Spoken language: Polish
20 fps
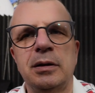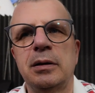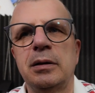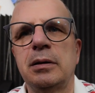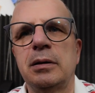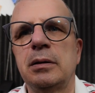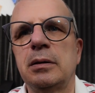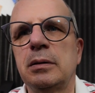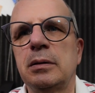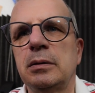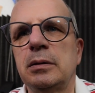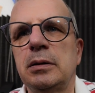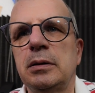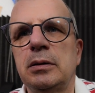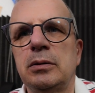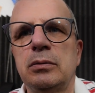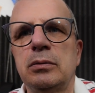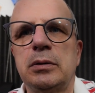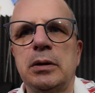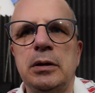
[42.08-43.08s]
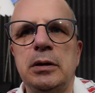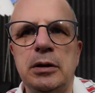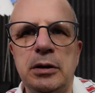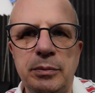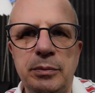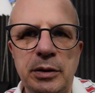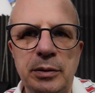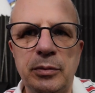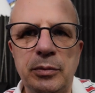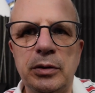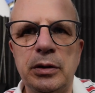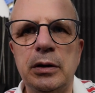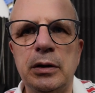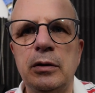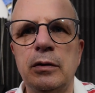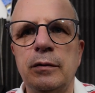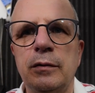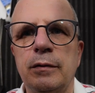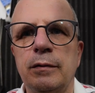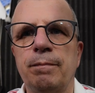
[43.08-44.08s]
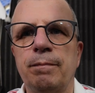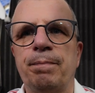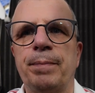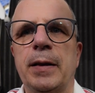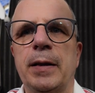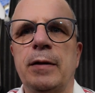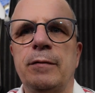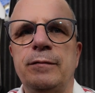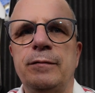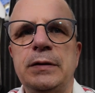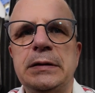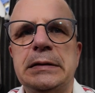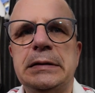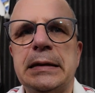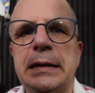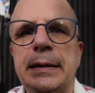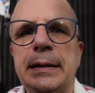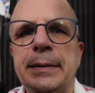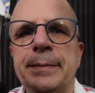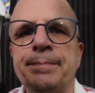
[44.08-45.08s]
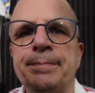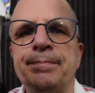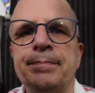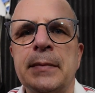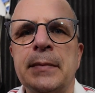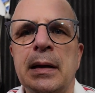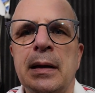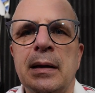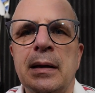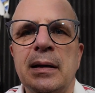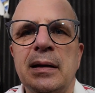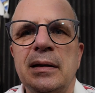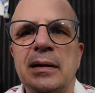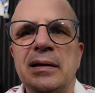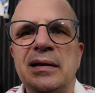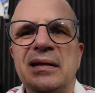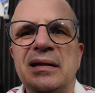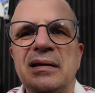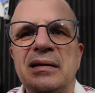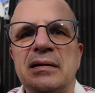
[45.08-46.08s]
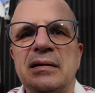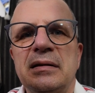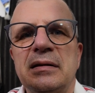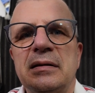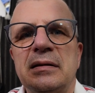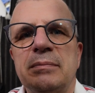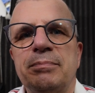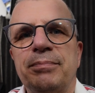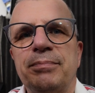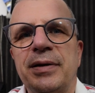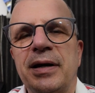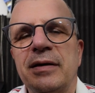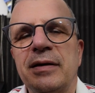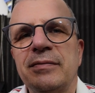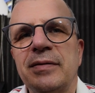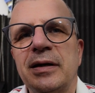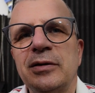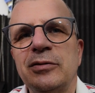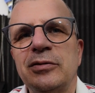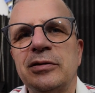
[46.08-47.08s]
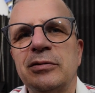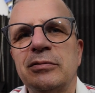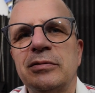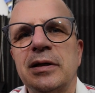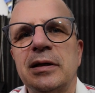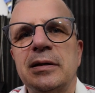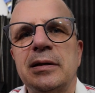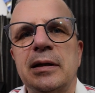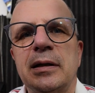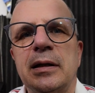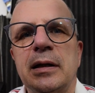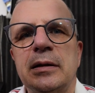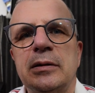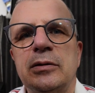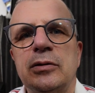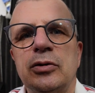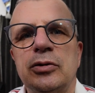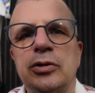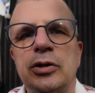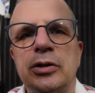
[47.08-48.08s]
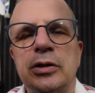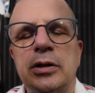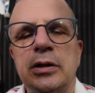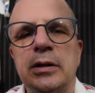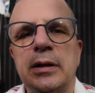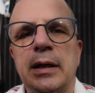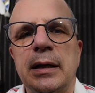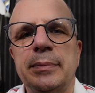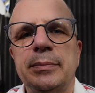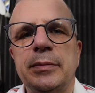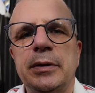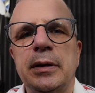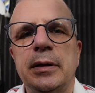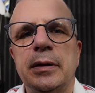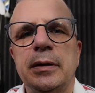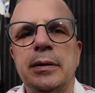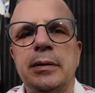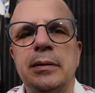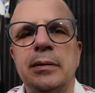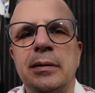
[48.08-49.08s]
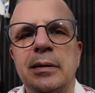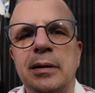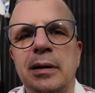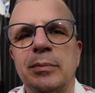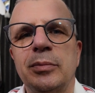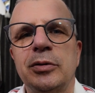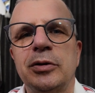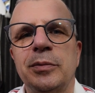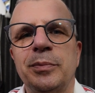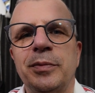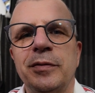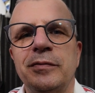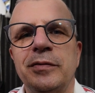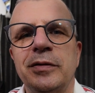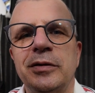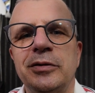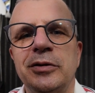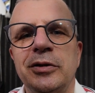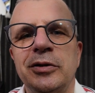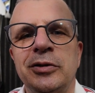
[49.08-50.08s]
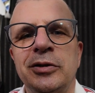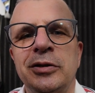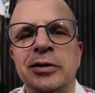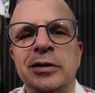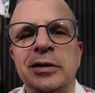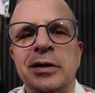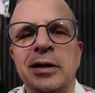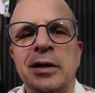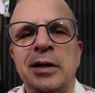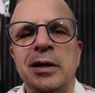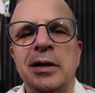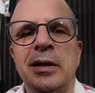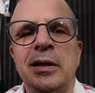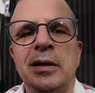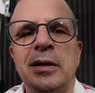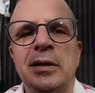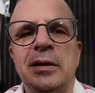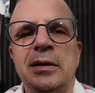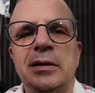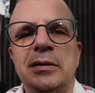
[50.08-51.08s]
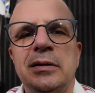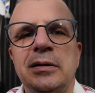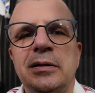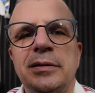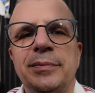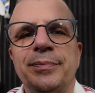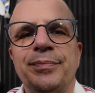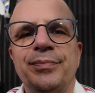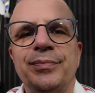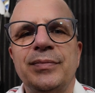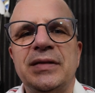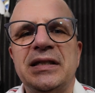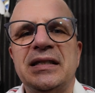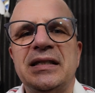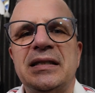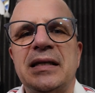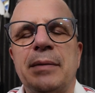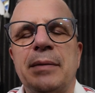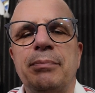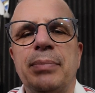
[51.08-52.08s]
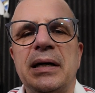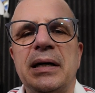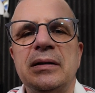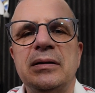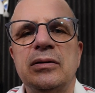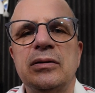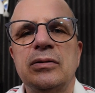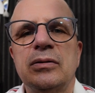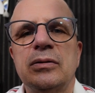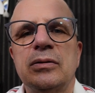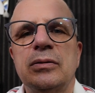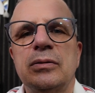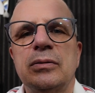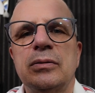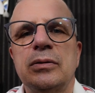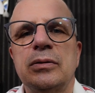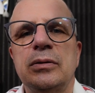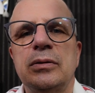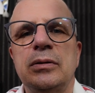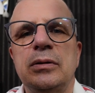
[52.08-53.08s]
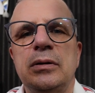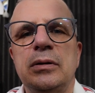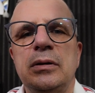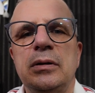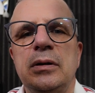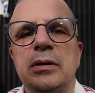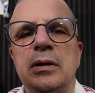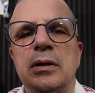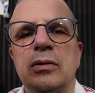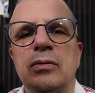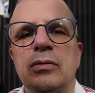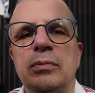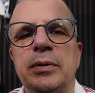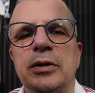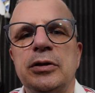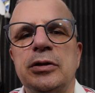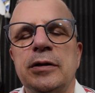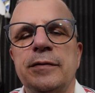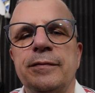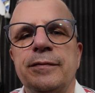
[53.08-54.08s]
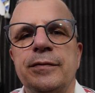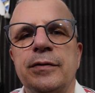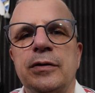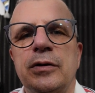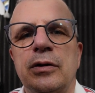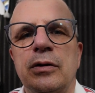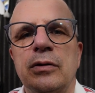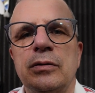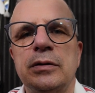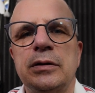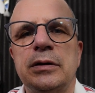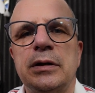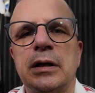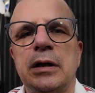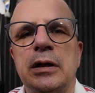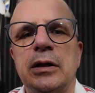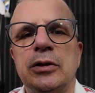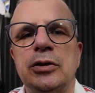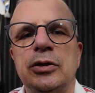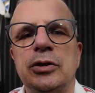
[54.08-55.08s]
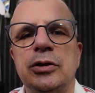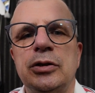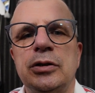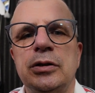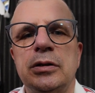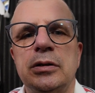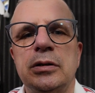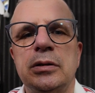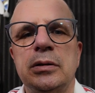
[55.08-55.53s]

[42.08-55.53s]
y, i tutaj imię mojego widza. I sprawa jest tutaj taka troszeczkę dla mnie, jakby to powiedzieć, Yy, za bardzo yy, nie lubię się wtrącać